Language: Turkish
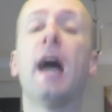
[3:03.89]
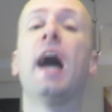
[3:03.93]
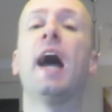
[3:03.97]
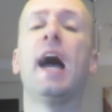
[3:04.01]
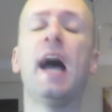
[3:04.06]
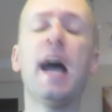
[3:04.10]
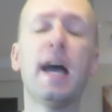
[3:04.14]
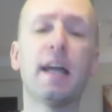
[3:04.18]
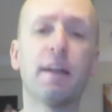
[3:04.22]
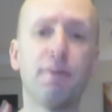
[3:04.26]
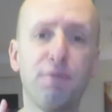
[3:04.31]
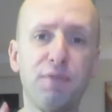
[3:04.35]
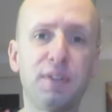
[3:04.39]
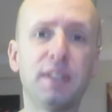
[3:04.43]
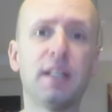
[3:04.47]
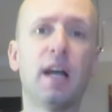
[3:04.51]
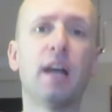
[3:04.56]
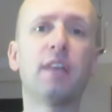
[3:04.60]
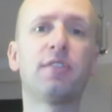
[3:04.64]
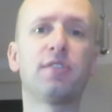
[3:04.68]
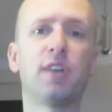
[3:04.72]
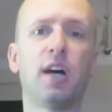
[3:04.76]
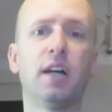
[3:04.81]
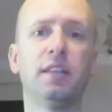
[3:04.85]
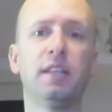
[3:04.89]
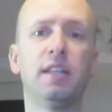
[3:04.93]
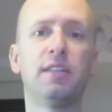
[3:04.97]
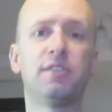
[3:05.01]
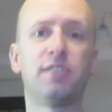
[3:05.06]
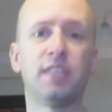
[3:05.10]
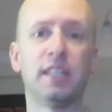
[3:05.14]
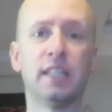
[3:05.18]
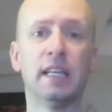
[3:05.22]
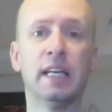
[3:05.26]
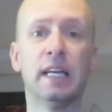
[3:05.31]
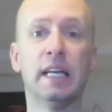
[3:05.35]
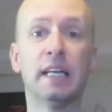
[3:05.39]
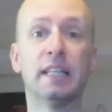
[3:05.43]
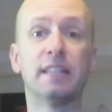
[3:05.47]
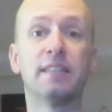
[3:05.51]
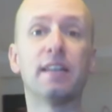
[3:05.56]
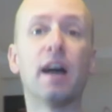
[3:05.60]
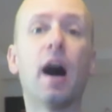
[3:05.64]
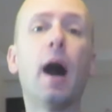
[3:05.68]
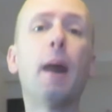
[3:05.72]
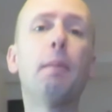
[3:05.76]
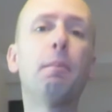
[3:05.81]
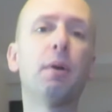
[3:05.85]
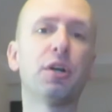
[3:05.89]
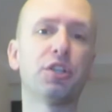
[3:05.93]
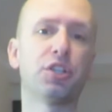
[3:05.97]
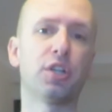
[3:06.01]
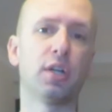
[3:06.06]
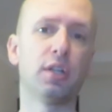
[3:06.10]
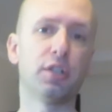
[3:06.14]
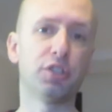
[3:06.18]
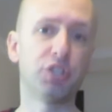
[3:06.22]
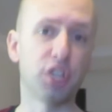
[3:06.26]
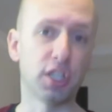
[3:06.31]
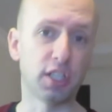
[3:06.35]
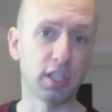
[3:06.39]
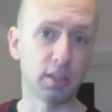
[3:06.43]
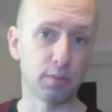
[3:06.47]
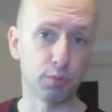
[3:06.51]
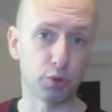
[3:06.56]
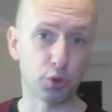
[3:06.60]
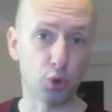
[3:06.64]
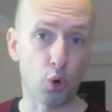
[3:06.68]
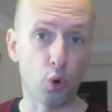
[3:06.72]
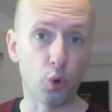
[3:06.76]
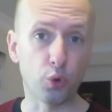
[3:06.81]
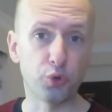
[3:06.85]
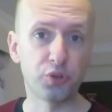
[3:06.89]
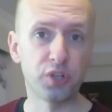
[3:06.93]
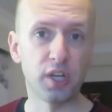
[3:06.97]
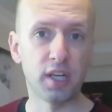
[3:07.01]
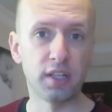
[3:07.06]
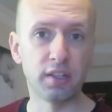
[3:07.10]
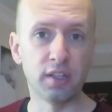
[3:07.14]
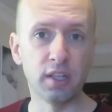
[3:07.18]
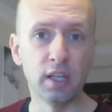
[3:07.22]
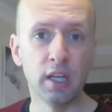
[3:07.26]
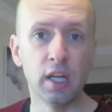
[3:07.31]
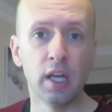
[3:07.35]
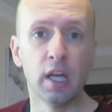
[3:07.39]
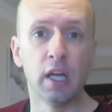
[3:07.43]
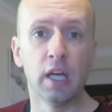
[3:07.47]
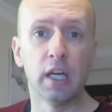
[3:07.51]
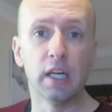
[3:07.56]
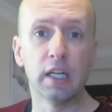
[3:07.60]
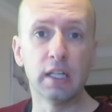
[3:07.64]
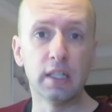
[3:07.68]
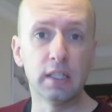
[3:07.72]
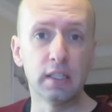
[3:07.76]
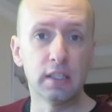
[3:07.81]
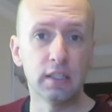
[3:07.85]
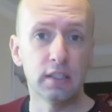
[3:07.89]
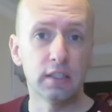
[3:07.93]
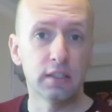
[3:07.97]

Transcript: Eğer final sahnesi daha başarılı çekilmiş olsaydı e,